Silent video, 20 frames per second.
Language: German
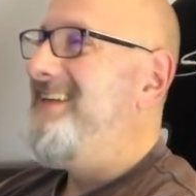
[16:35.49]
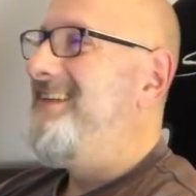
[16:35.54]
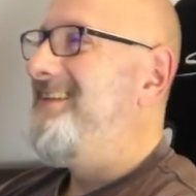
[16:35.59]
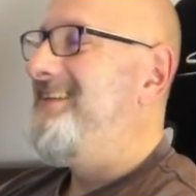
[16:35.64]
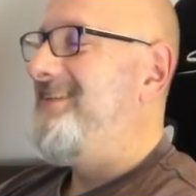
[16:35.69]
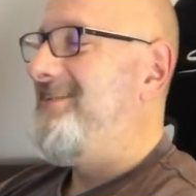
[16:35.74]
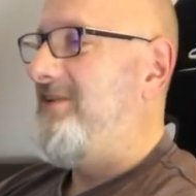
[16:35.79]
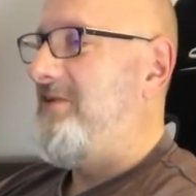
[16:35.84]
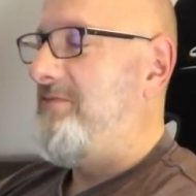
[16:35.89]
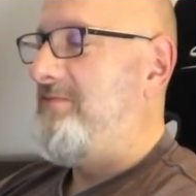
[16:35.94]

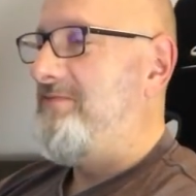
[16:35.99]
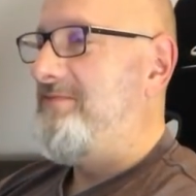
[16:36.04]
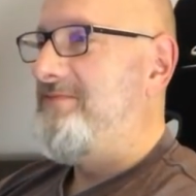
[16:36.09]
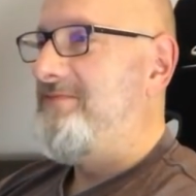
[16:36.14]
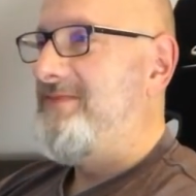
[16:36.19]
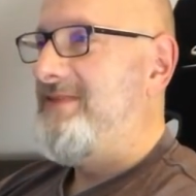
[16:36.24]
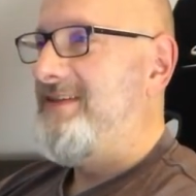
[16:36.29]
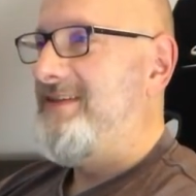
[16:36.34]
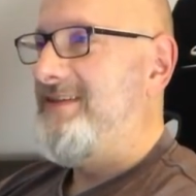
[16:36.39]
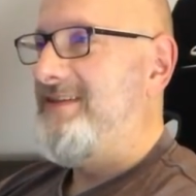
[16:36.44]
Die
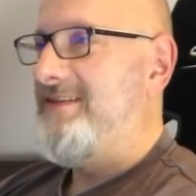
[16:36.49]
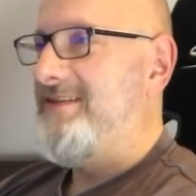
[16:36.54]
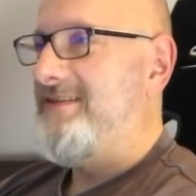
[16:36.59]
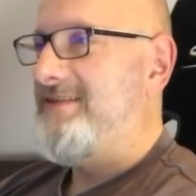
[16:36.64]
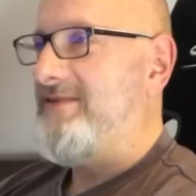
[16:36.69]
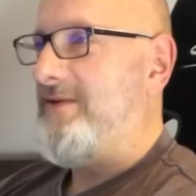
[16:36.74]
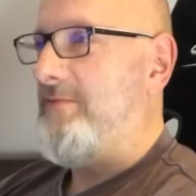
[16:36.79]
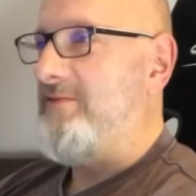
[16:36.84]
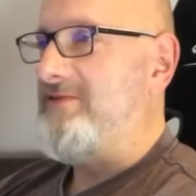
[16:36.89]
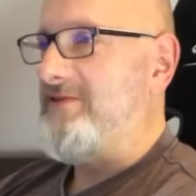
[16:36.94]
haben äh,
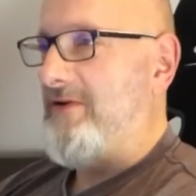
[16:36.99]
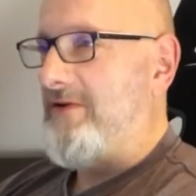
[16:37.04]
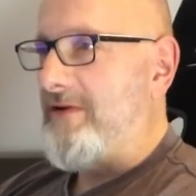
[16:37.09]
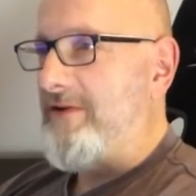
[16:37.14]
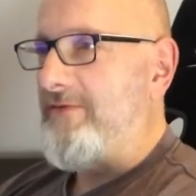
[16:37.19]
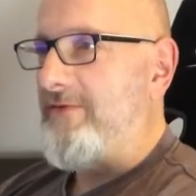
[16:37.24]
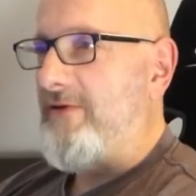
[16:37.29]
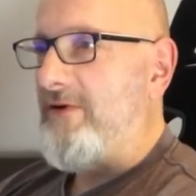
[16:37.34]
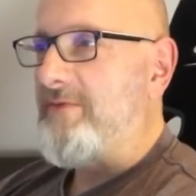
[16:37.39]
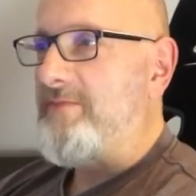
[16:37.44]
damals
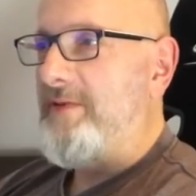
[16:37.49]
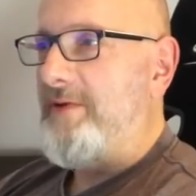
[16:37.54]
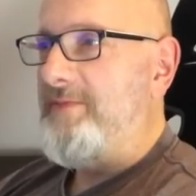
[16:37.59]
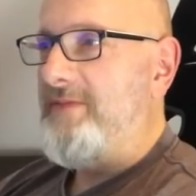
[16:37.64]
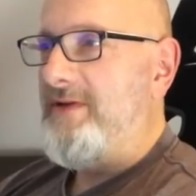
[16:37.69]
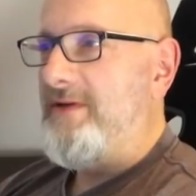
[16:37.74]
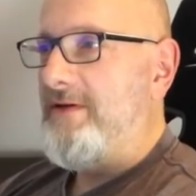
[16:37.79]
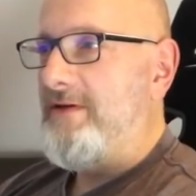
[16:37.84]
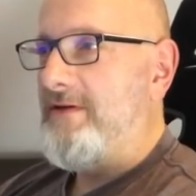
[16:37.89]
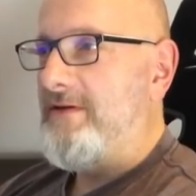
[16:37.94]
angefragt bei
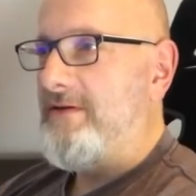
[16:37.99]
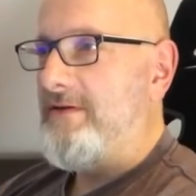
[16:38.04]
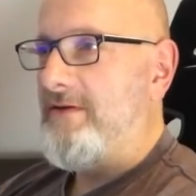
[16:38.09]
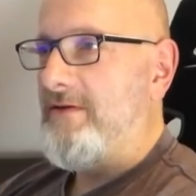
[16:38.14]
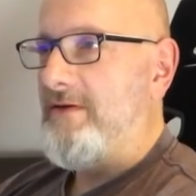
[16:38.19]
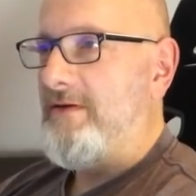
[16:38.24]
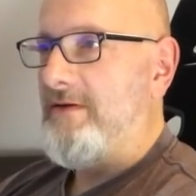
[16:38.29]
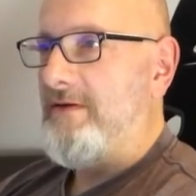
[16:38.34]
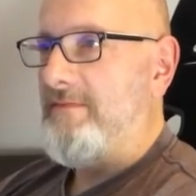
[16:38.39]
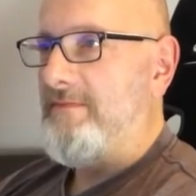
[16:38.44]
mir,
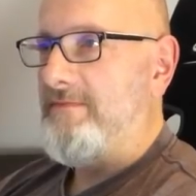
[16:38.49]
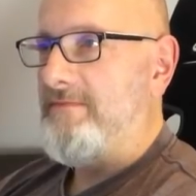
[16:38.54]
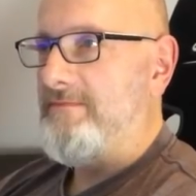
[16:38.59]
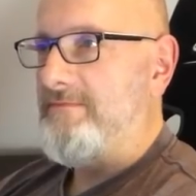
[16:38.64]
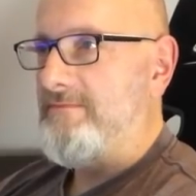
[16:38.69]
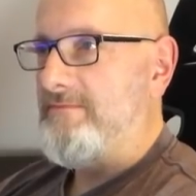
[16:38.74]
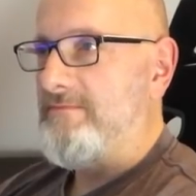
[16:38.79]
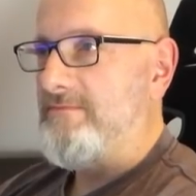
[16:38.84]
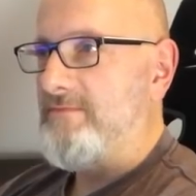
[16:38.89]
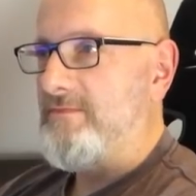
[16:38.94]

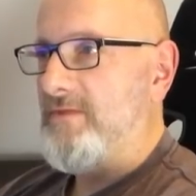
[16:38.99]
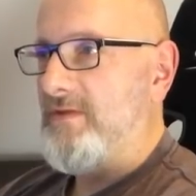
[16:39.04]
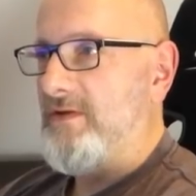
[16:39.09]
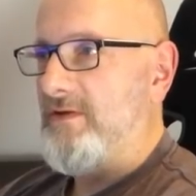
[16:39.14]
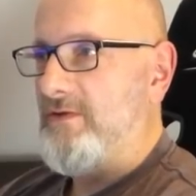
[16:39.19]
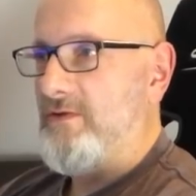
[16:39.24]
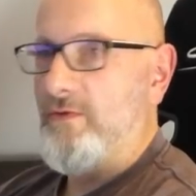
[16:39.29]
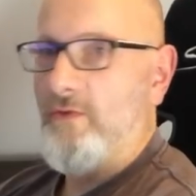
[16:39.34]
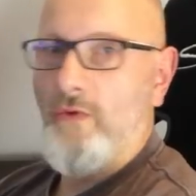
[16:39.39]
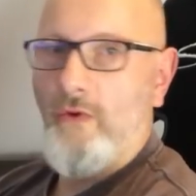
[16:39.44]
ähm,
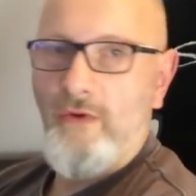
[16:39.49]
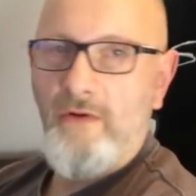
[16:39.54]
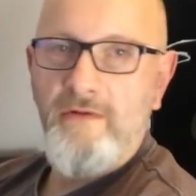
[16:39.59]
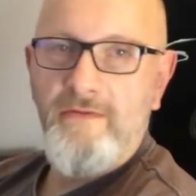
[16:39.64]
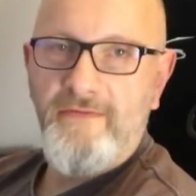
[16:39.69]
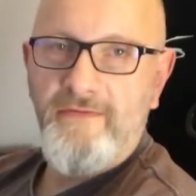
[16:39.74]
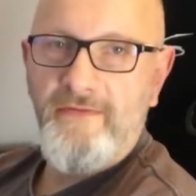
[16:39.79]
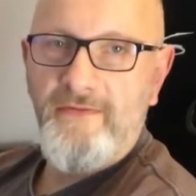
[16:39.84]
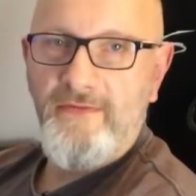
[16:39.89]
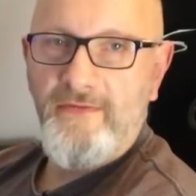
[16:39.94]
einen
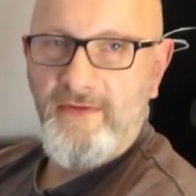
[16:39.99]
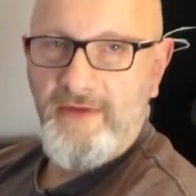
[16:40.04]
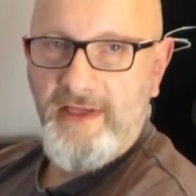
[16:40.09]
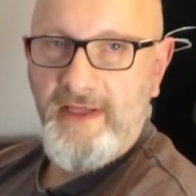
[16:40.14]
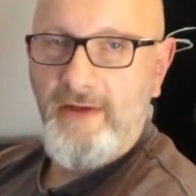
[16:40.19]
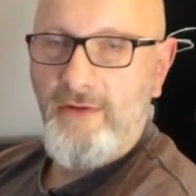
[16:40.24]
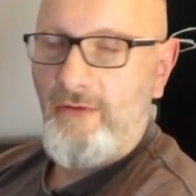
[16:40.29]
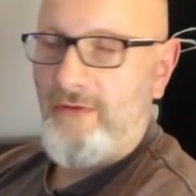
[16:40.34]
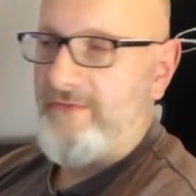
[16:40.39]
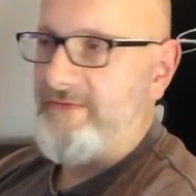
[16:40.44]
Golf, einen
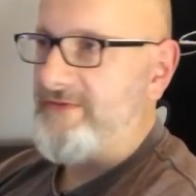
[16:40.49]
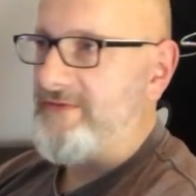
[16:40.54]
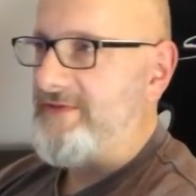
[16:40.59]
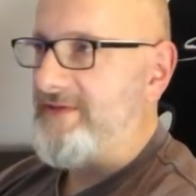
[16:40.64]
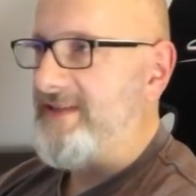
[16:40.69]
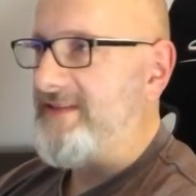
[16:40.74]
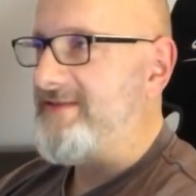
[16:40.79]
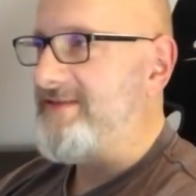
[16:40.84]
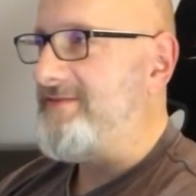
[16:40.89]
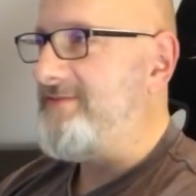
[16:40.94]
E-Golf zu
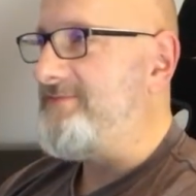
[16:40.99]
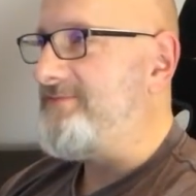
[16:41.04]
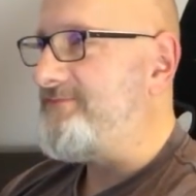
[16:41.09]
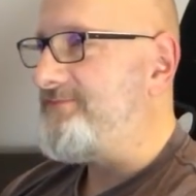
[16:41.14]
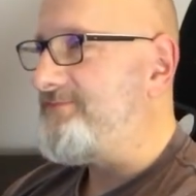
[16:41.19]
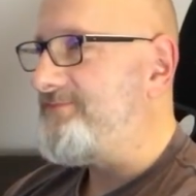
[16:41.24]
testen.